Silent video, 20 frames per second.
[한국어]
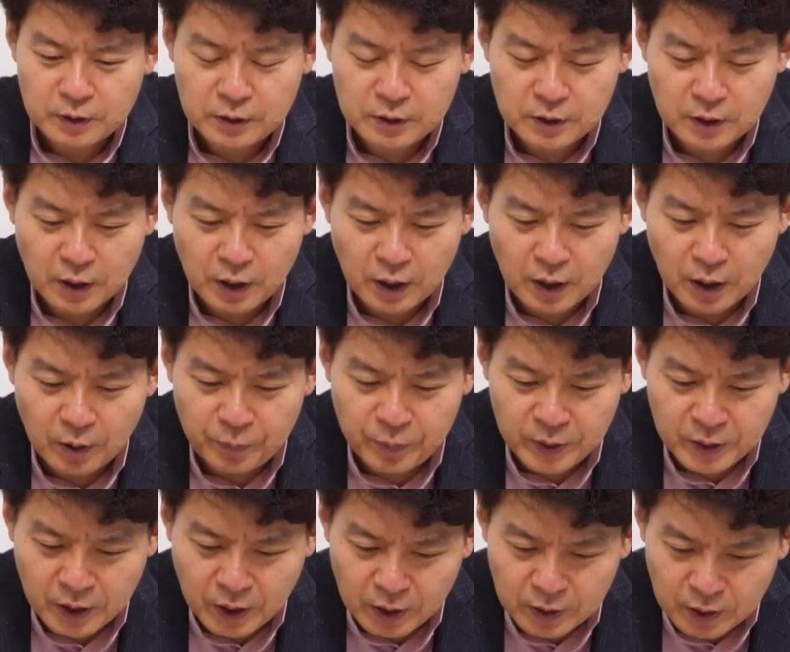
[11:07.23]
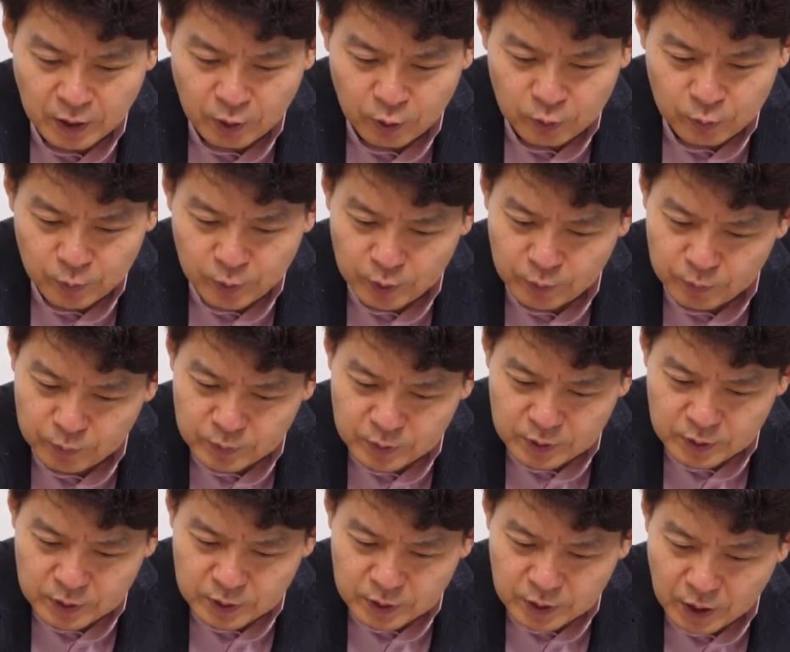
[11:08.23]
제가 픽한다 그러면
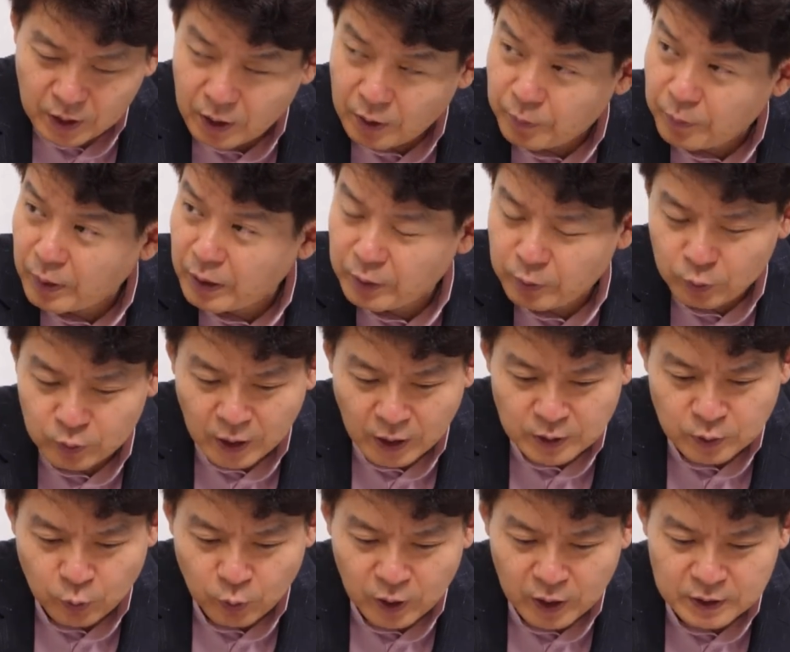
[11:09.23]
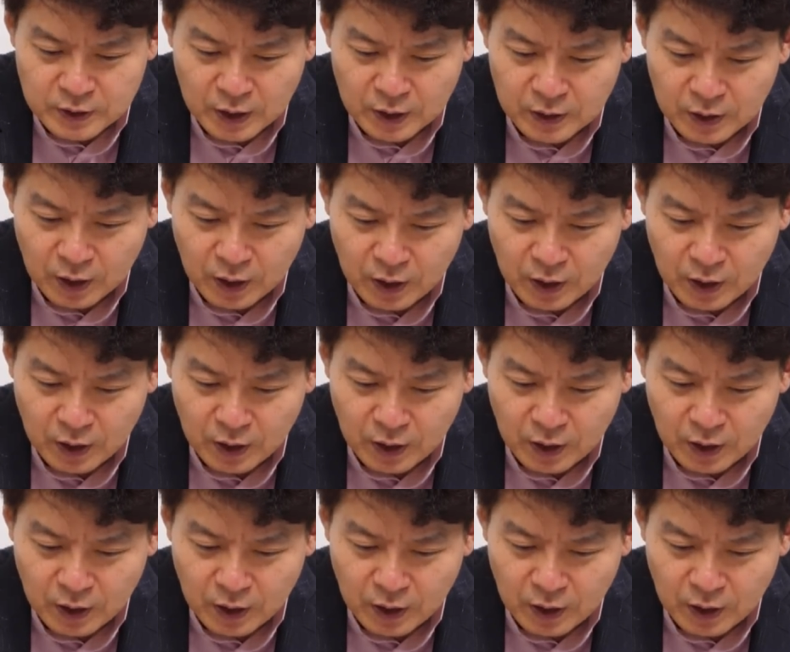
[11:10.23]
제약바이오 다시 돌아가지 않나?